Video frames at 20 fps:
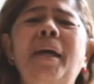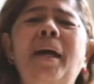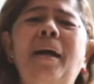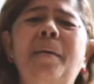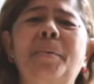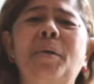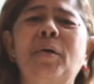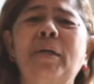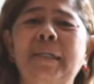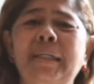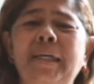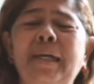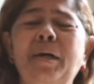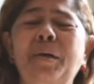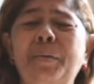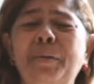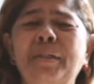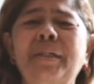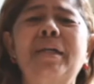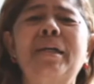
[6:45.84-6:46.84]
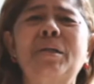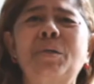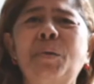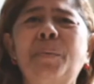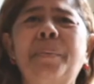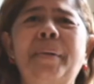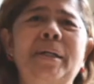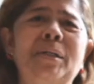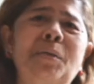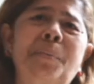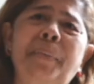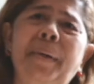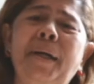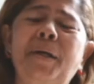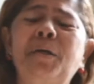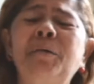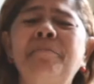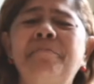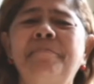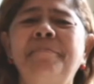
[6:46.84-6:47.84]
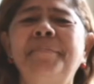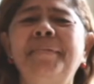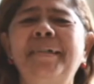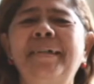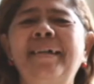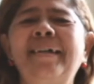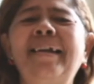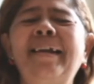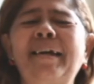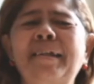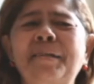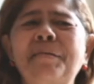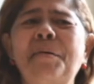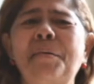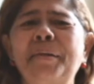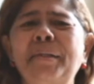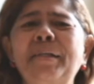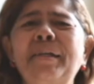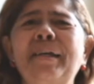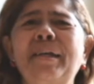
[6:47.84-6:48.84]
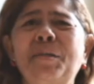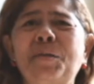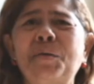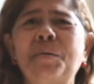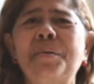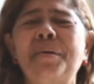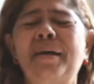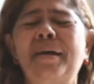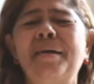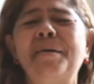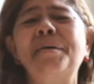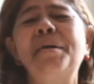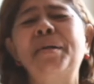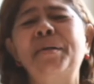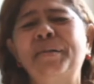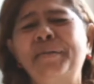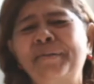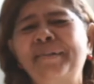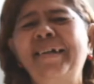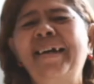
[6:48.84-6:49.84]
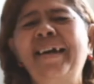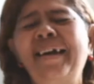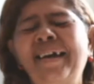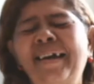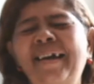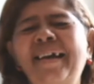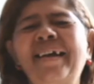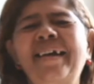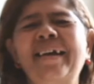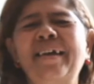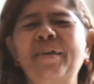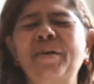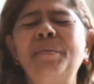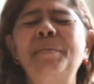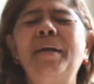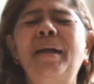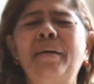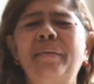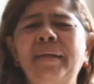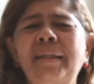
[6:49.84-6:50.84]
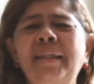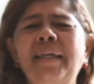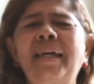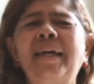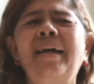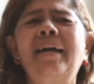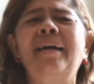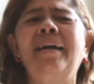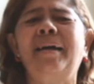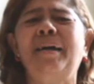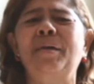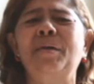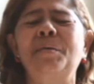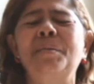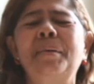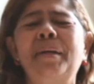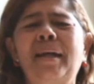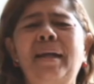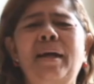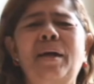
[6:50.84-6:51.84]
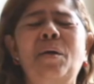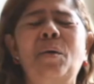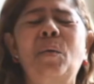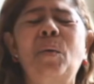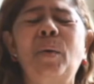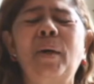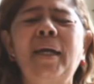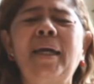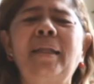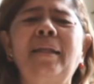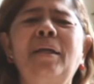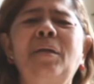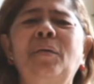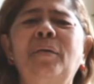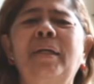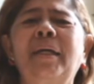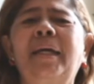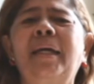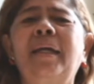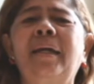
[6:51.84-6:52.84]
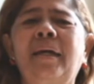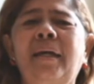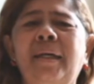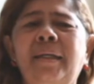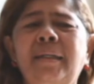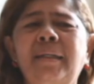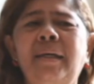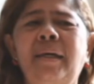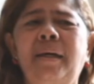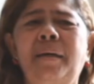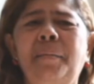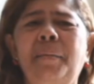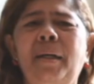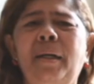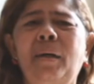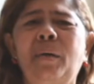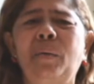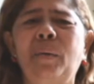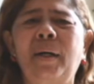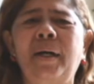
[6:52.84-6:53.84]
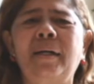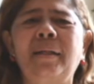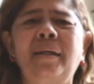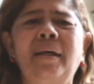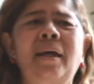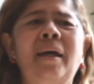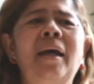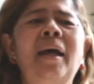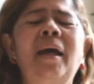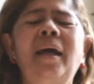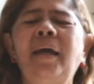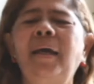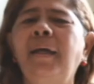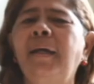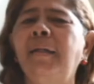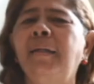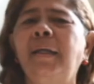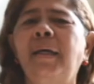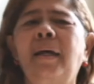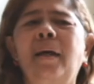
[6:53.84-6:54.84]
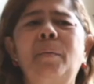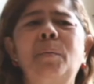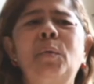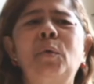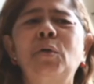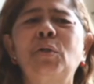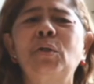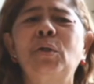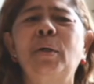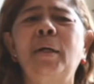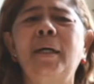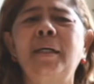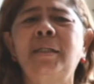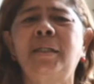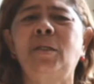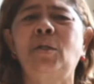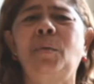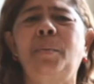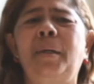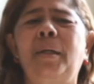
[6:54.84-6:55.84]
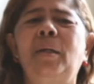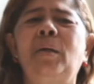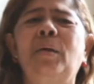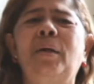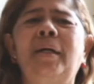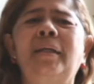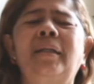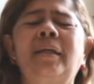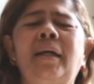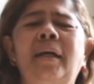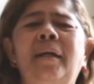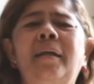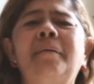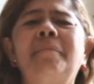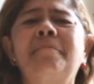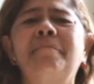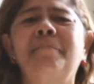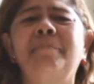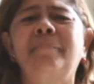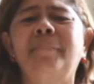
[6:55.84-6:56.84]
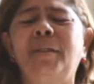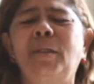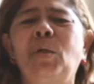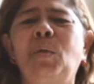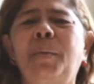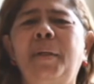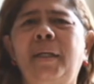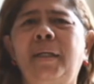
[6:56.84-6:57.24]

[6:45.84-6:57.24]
vieja, pero quisiéramos conseguir sus pasos, pero lástimamente ya estoy vieja. Que Dios me la bendiga, que Dios me la cuide donde quiera que esté, me la guarde y que tenga mucho éxito más de lo que tiene se lo